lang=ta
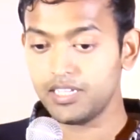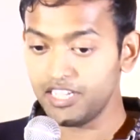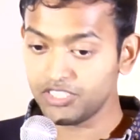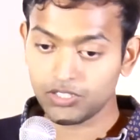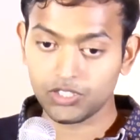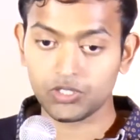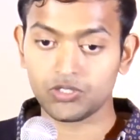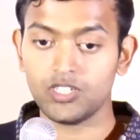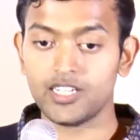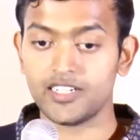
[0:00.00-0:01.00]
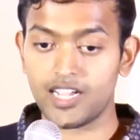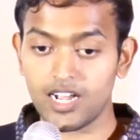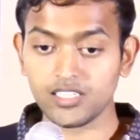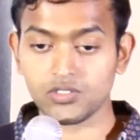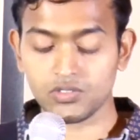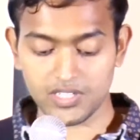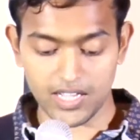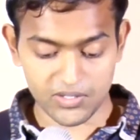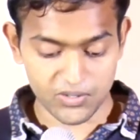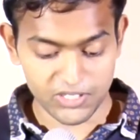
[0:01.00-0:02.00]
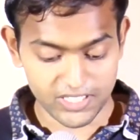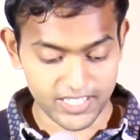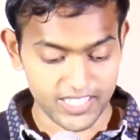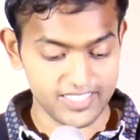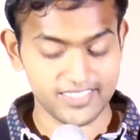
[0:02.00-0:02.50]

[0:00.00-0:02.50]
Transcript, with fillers: இயேசு கிறிஸ்து சொல்லுற நான் நான் கொடுக்குற